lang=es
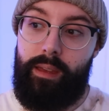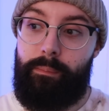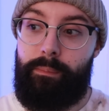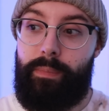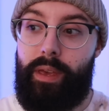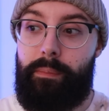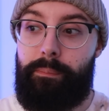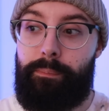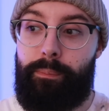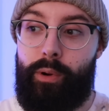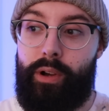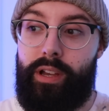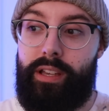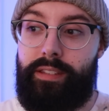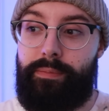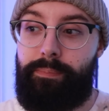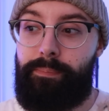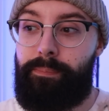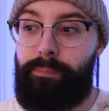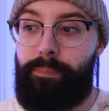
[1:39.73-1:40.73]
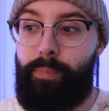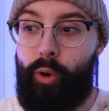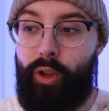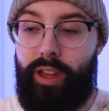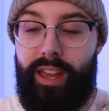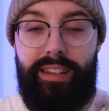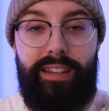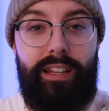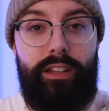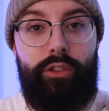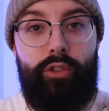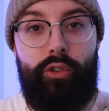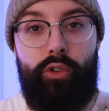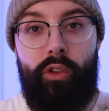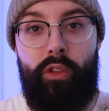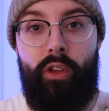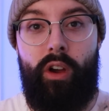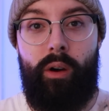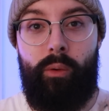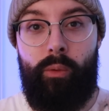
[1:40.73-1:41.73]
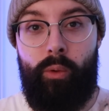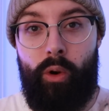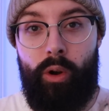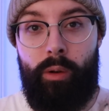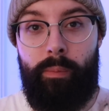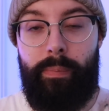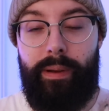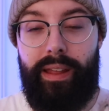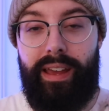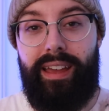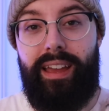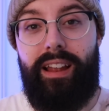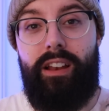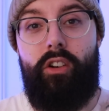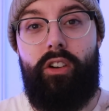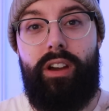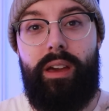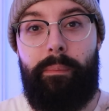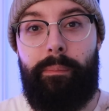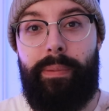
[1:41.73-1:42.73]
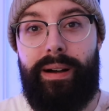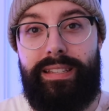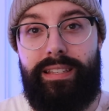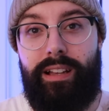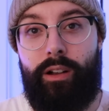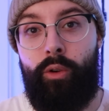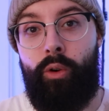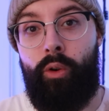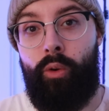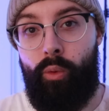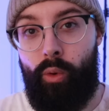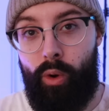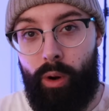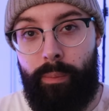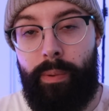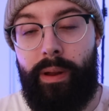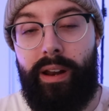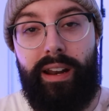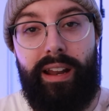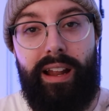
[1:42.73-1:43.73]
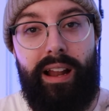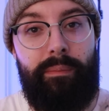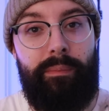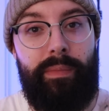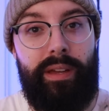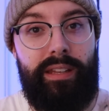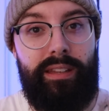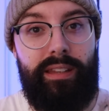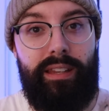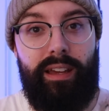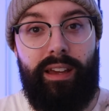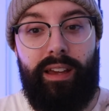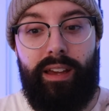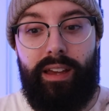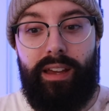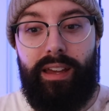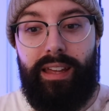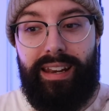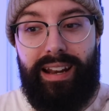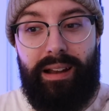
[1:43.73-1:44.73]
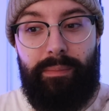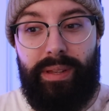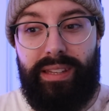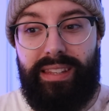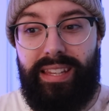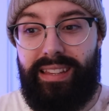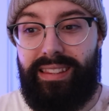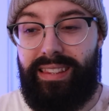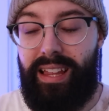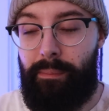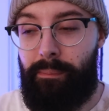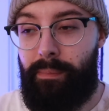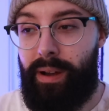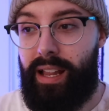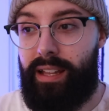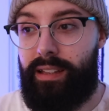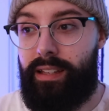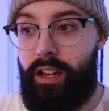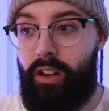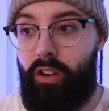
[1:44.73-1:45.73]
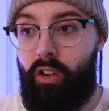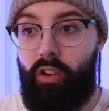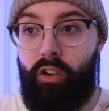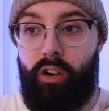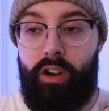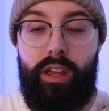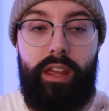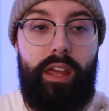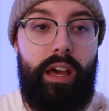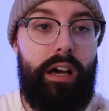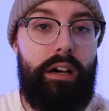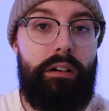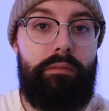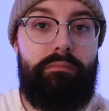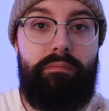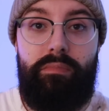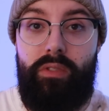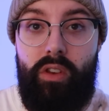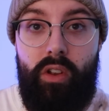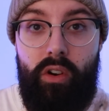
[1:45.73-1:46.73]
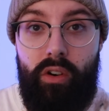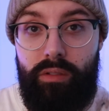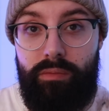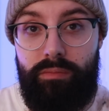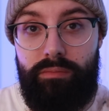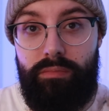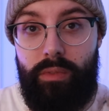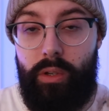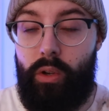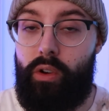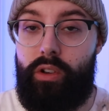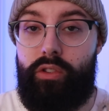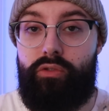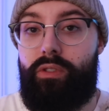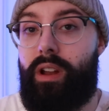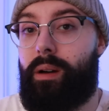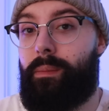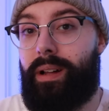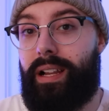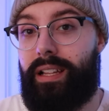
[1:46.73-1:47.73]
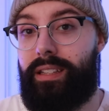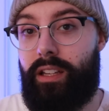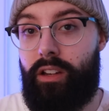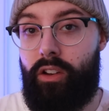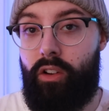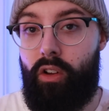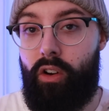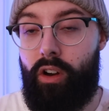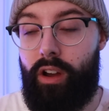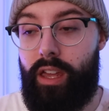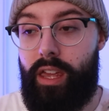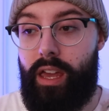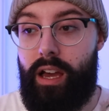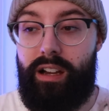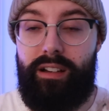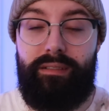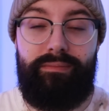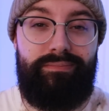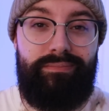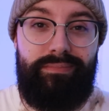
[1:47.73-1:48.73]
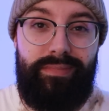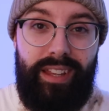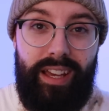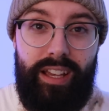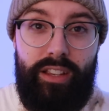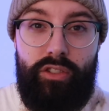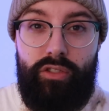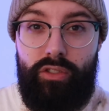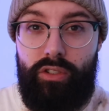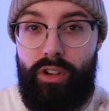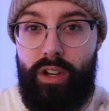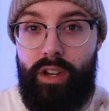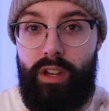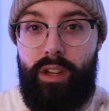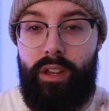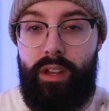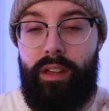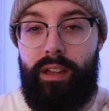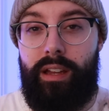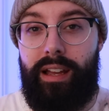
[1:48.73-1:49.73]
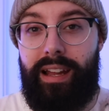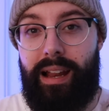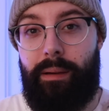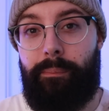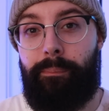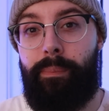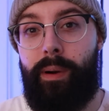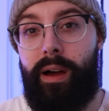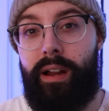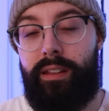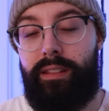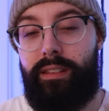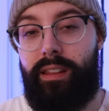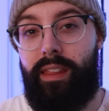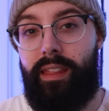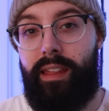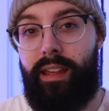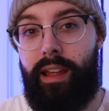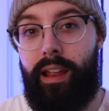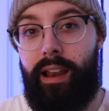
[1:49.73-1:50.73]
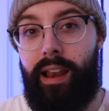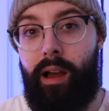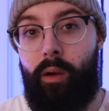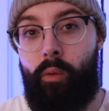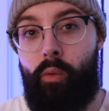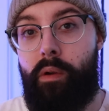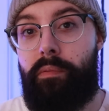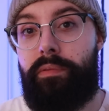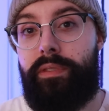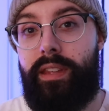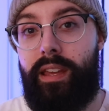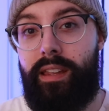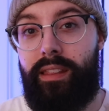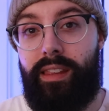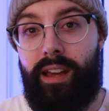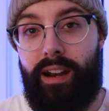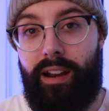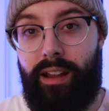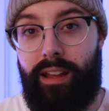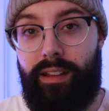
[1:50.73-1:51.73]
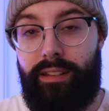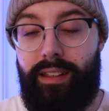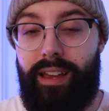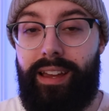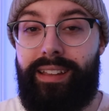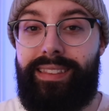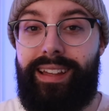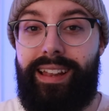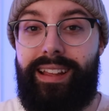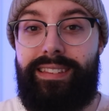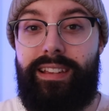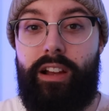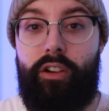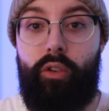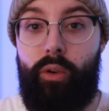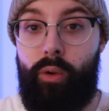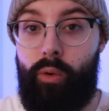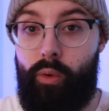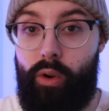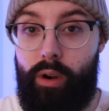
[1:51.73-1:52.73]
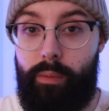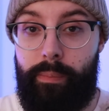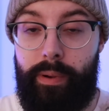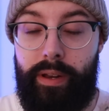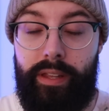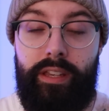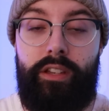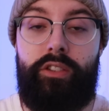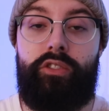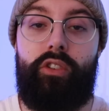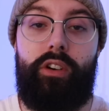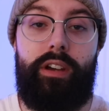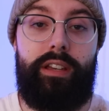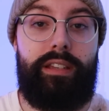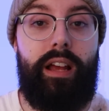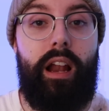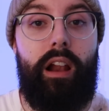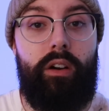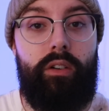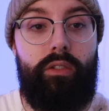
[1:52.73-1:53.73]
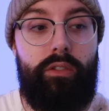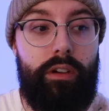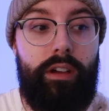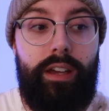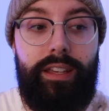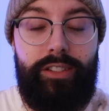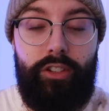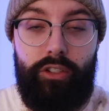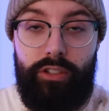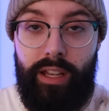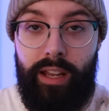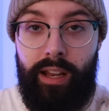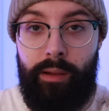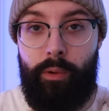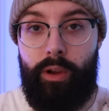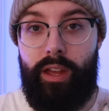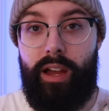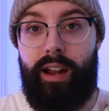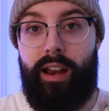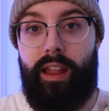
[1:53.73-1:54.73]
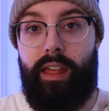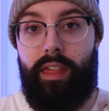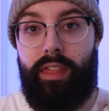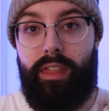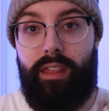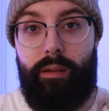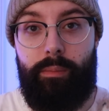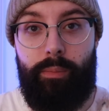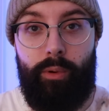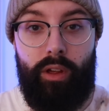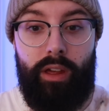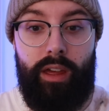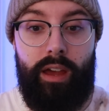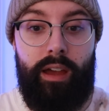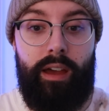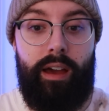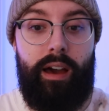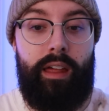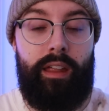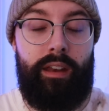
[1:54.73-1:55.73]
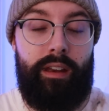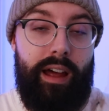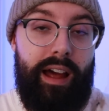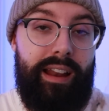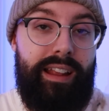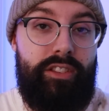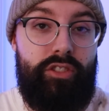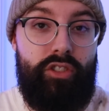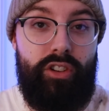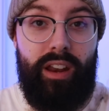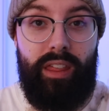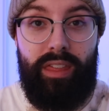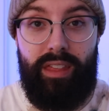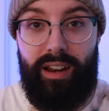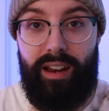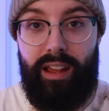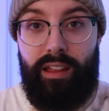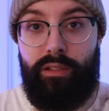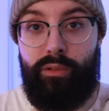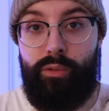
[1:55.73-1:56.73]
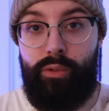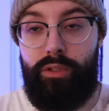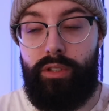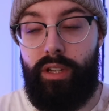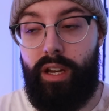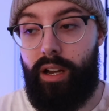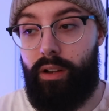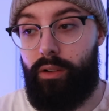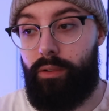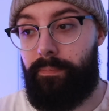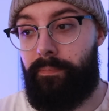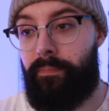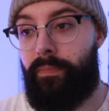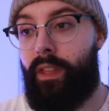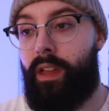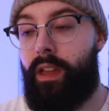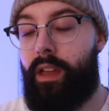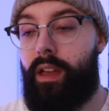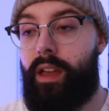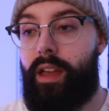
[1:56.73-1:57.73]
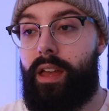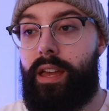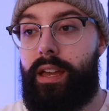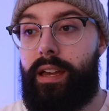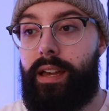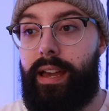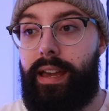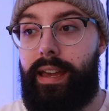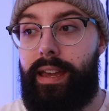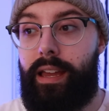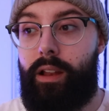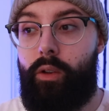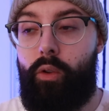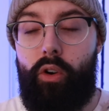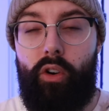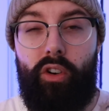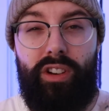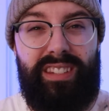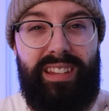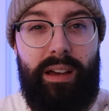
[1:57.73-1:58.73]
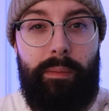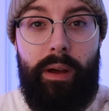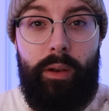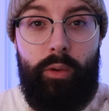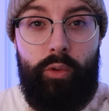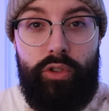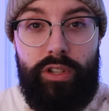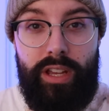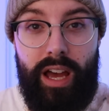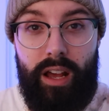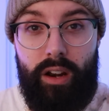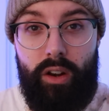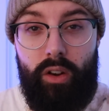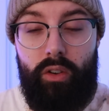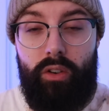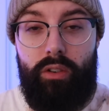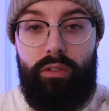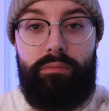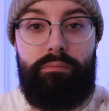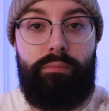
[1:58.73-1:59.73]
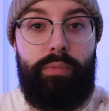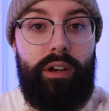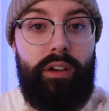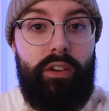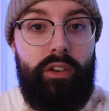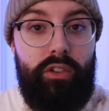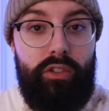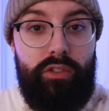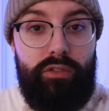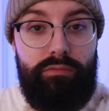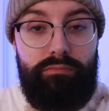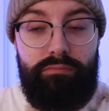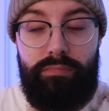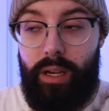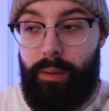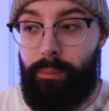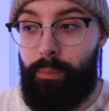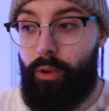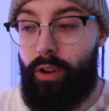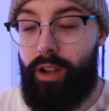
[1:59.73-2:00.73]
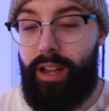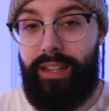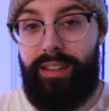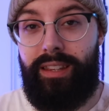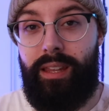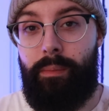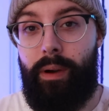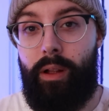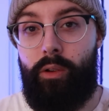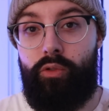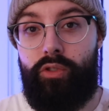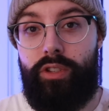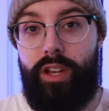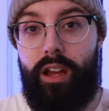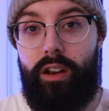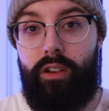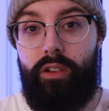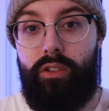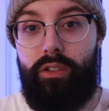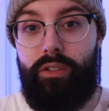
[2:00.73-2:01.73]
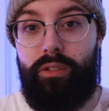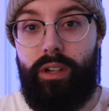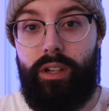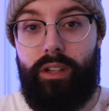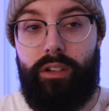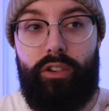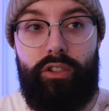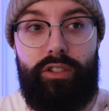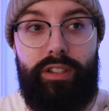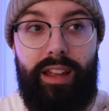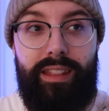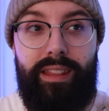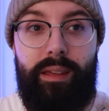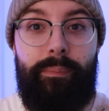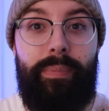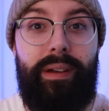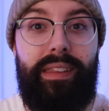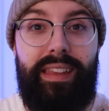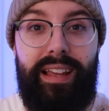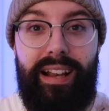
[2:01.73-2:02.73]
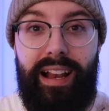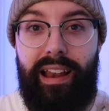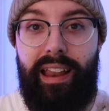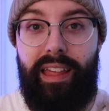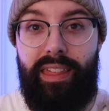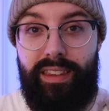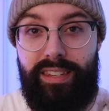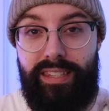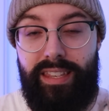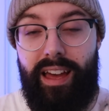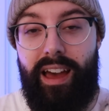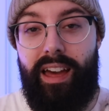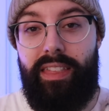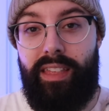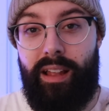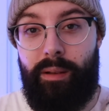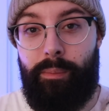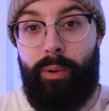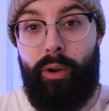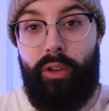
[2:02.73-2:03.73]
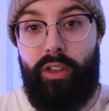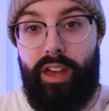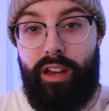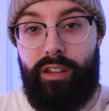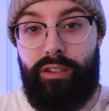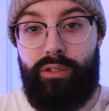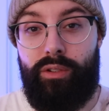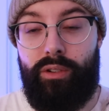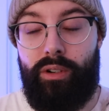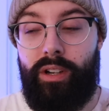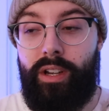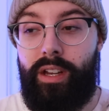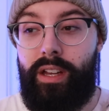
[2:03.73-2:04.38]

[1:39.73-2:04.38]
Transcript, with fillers: Bien, pues, ¿por qué tanto odio a WordPress? ¿Qué es lo que pasa con WordPress realmente? ¿Realmente es tan mala tecnología? No, no es una mala tecnología. De hecho, gran parte de las webs de Internet están hechas con WordPress y eso es algo que se lo tenemos que agradecer porque han hecho crecer la industria, ¿no? Eh, luego, ¿está mal usarlo? Pues no, tampoco es que esté mal usarlo. O sea, depende de las necesidades del proyecto.